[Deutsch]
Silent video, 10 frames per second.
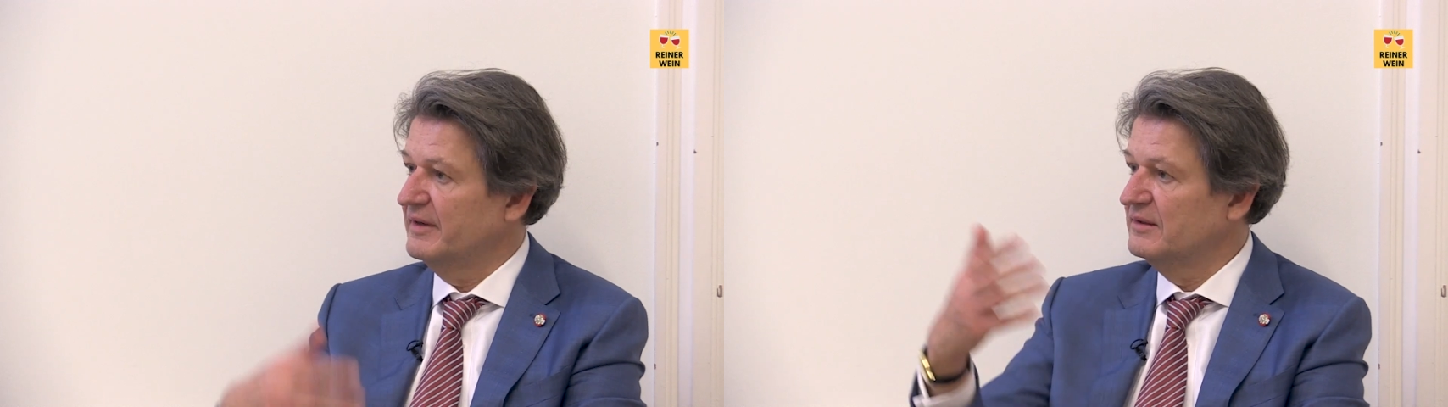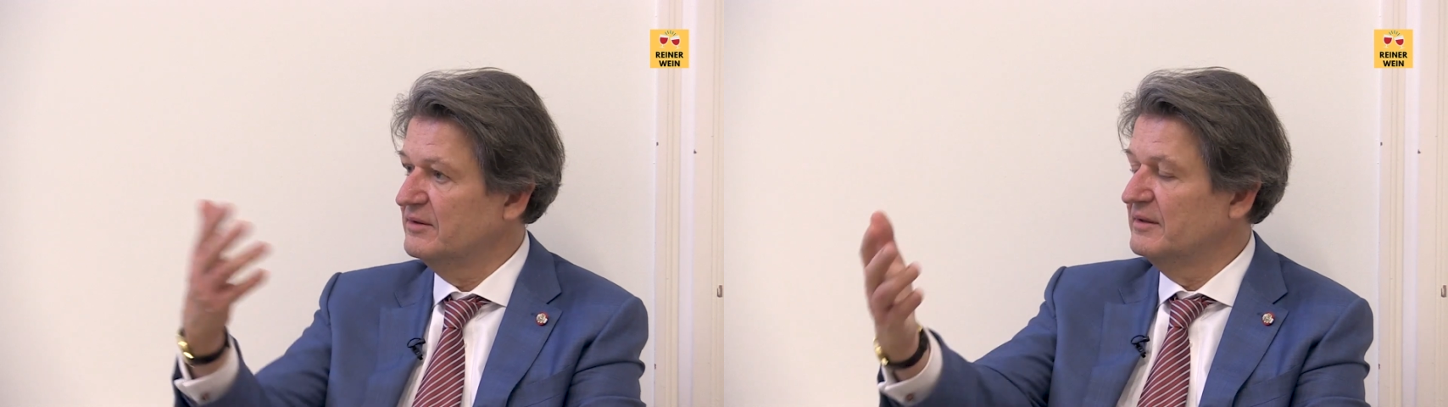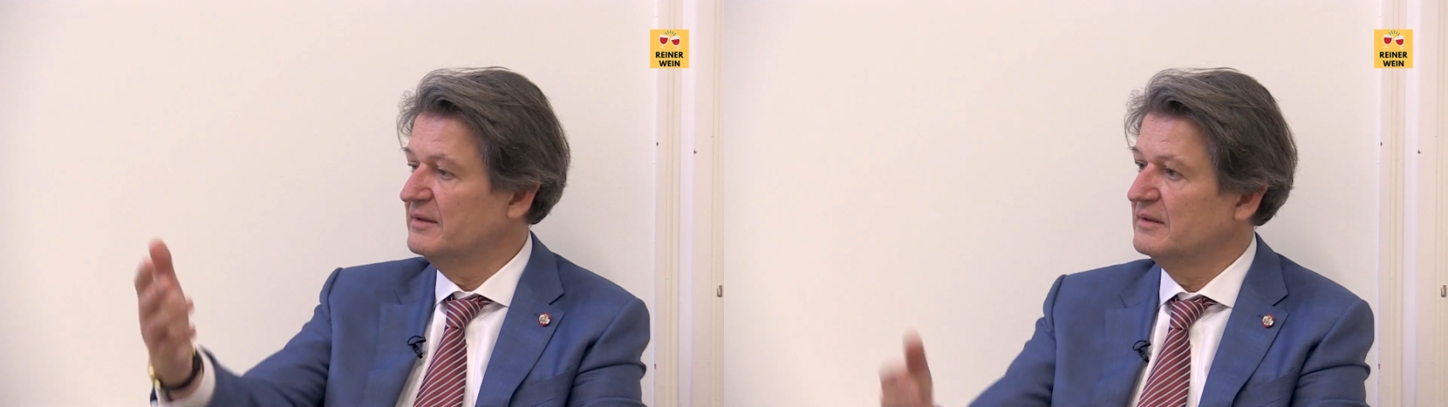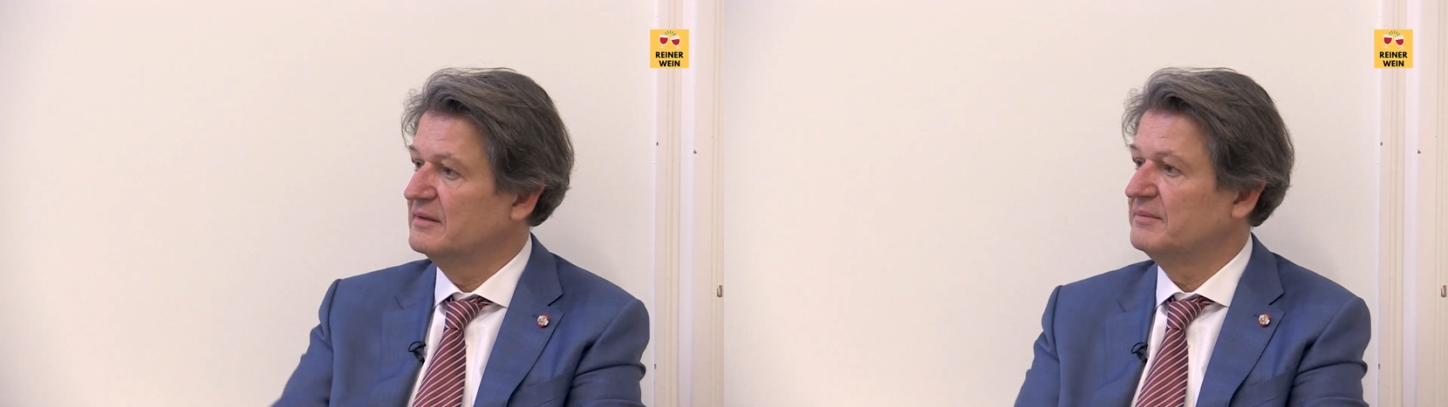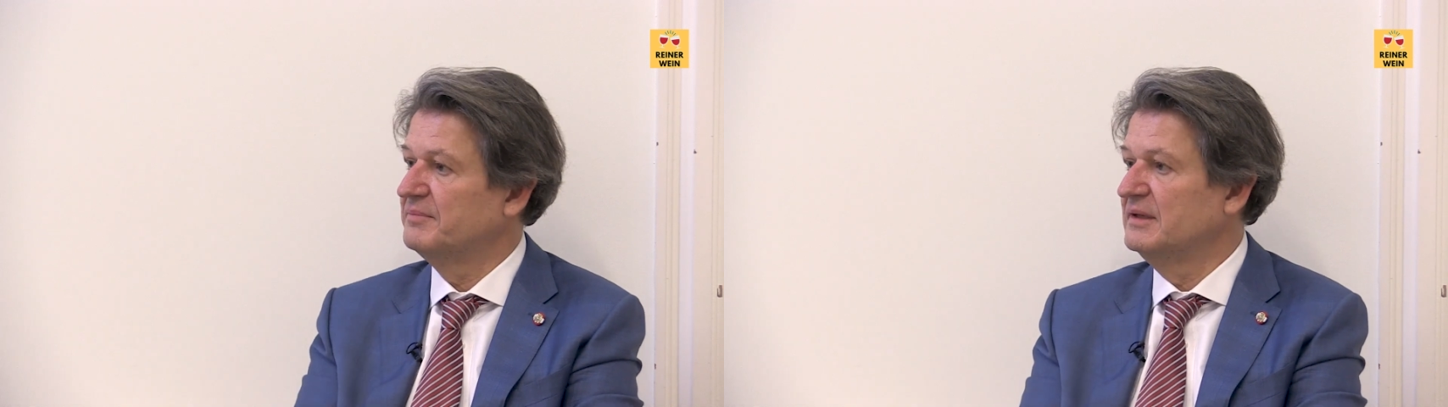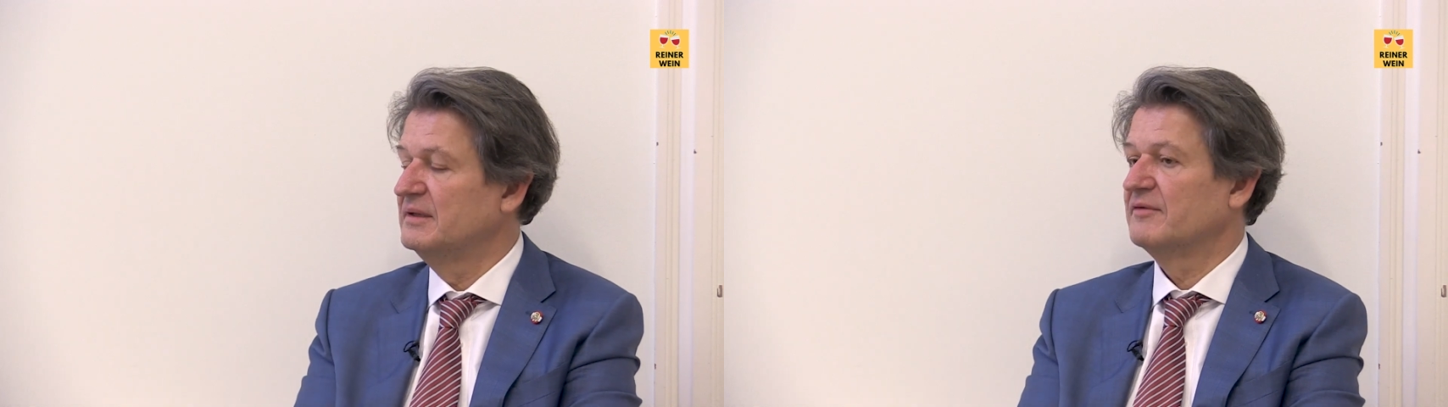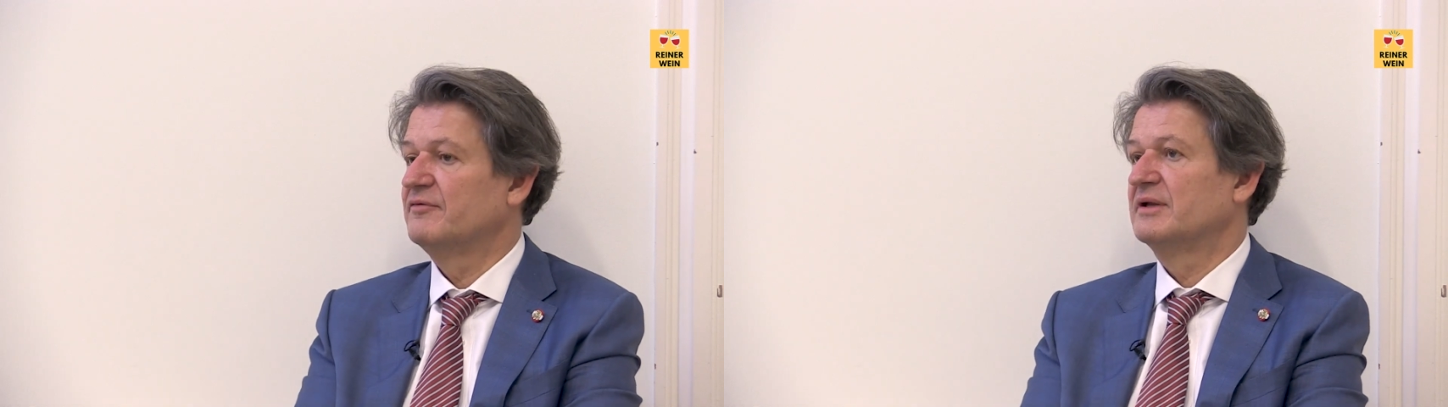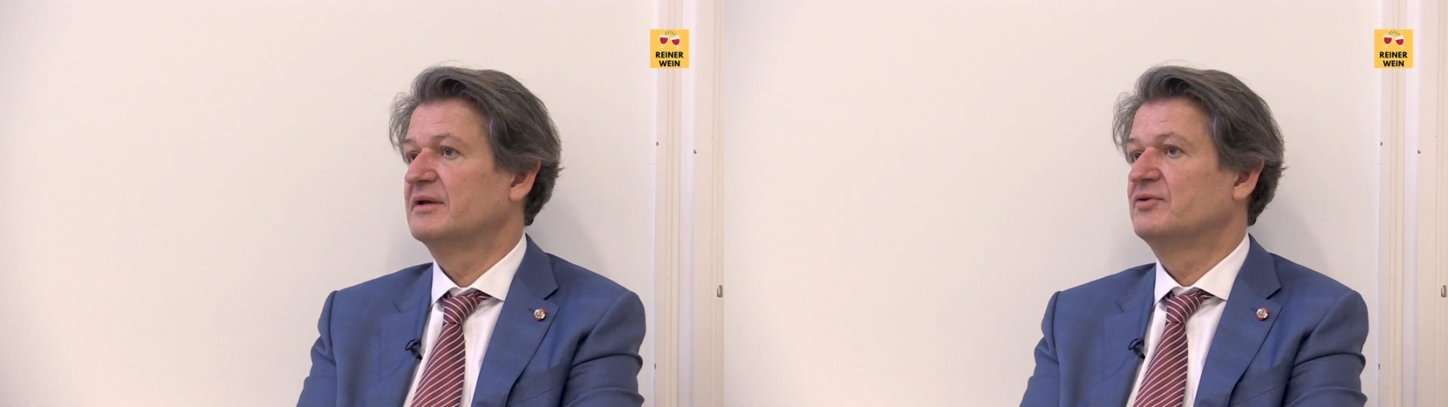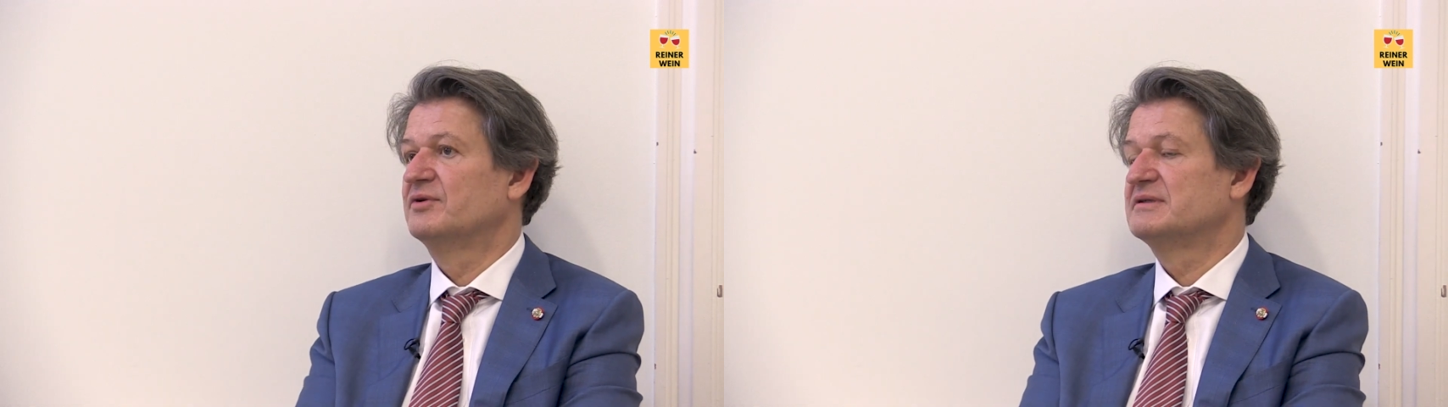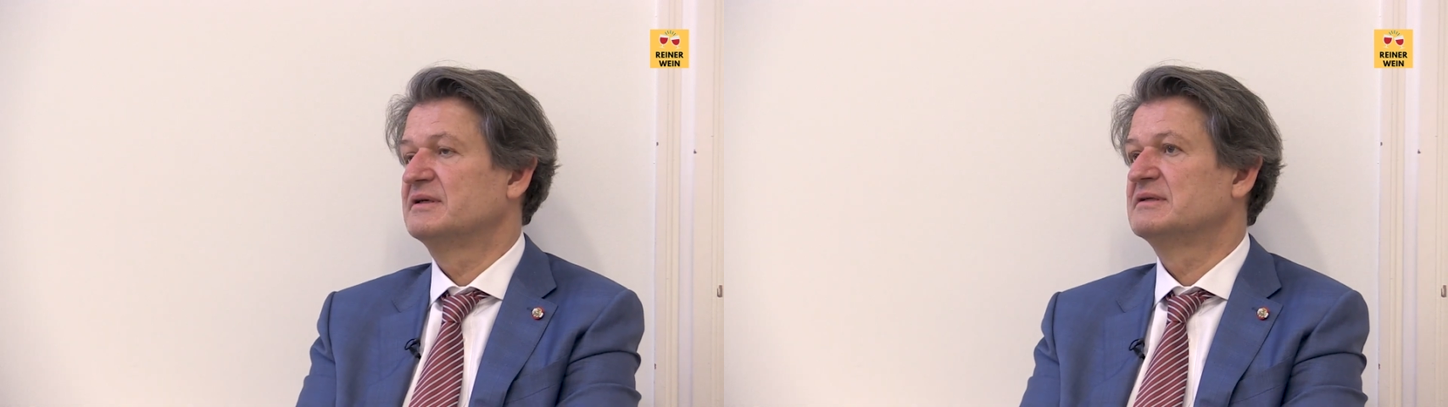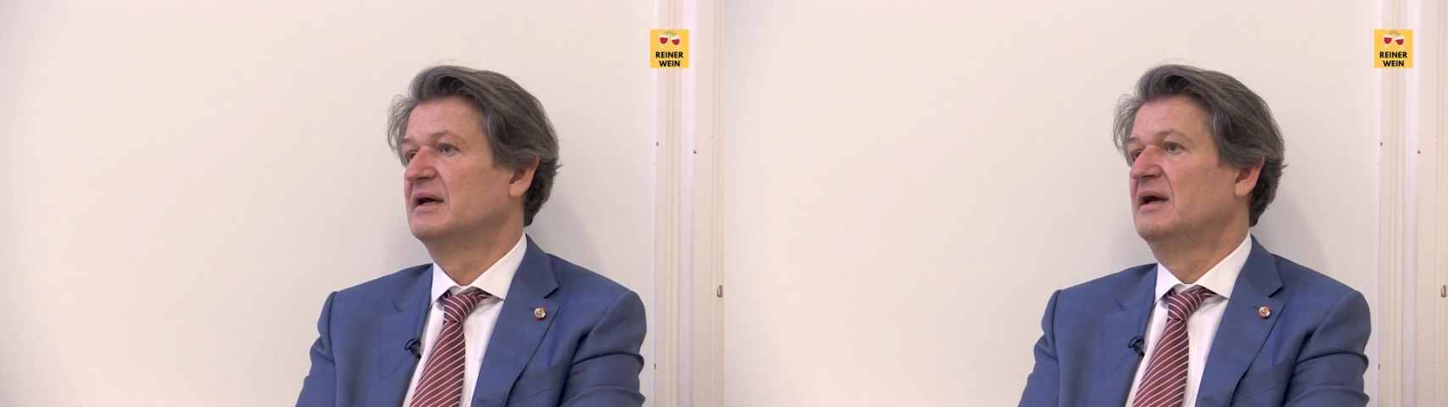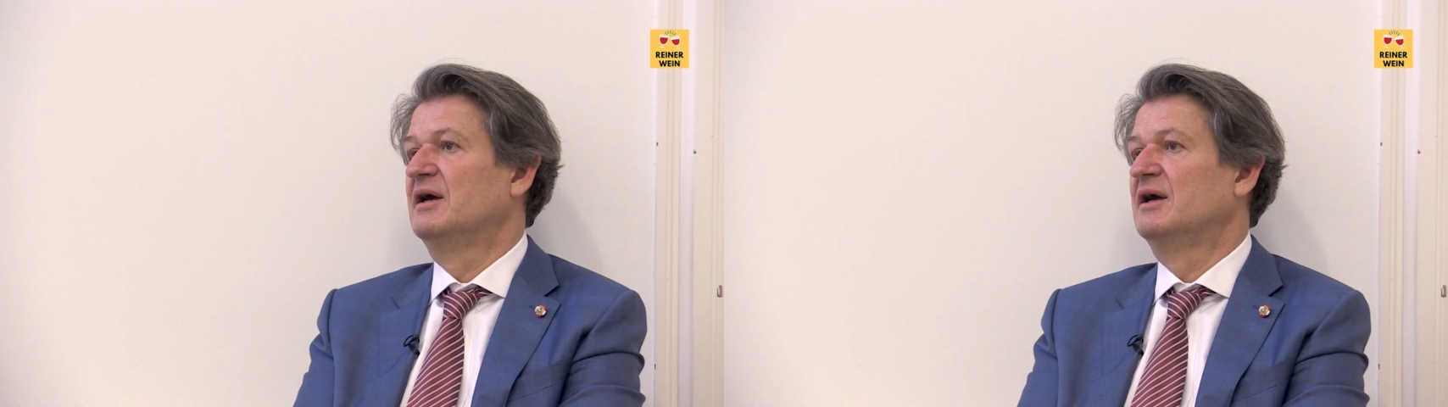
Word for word: weil natürlich der, der Blick nach vorne kürzer ist.